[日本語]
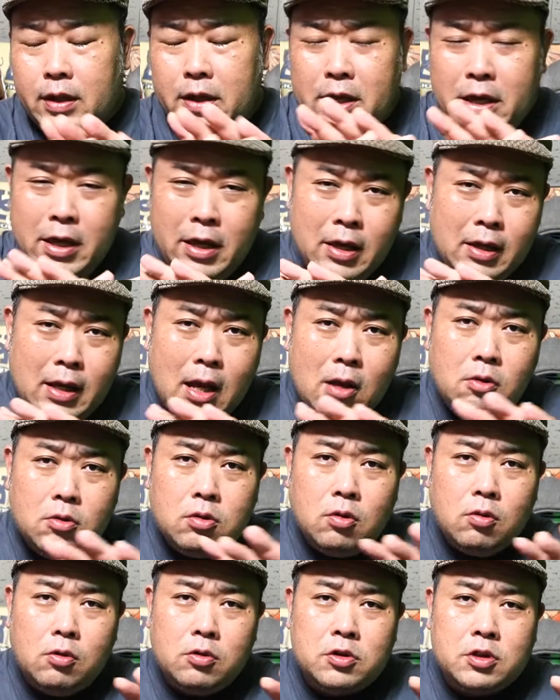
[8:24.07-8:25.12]
映画を
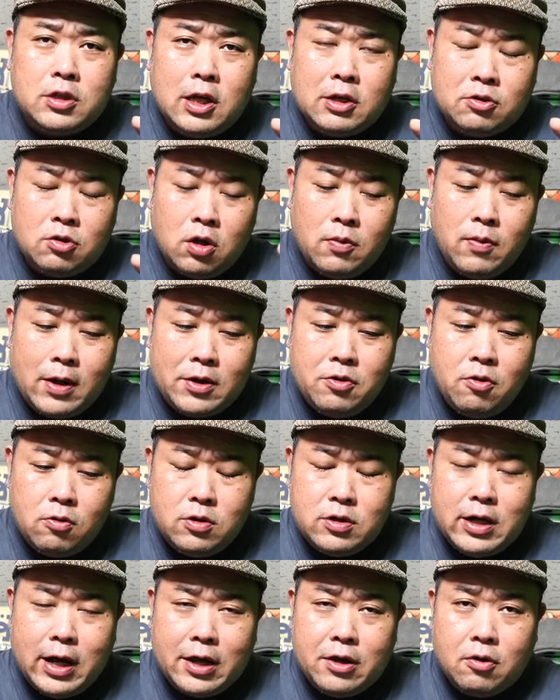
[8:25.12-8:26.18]
通してそれは良
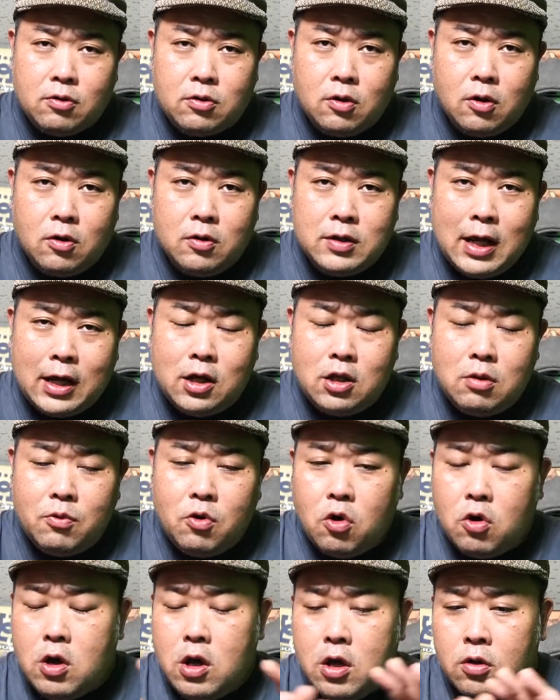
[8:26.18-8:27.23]
くないことだけど
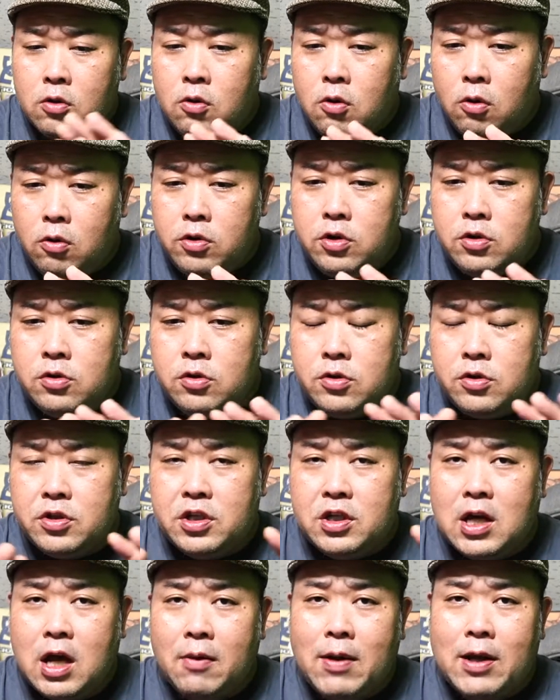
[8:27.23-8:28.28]
も、こういう風
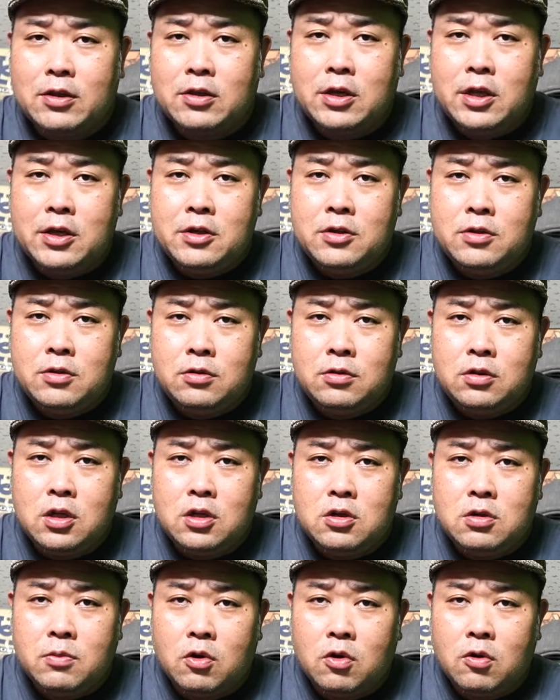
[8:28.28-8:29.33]
に変わっていくって
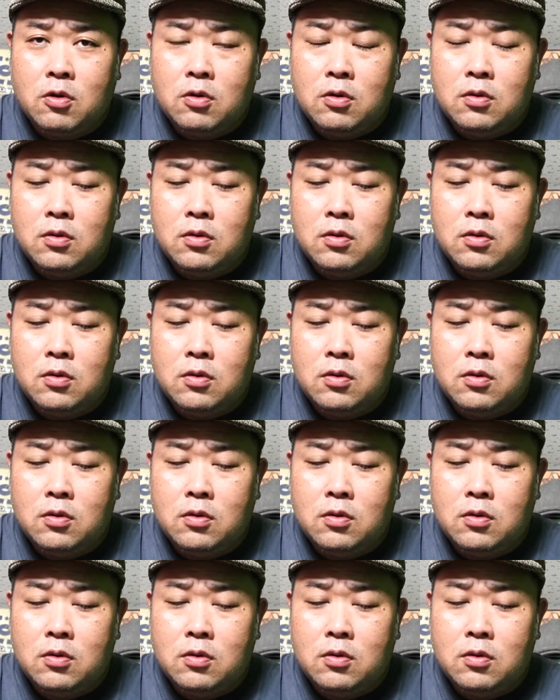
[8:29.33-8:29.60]
いうもの、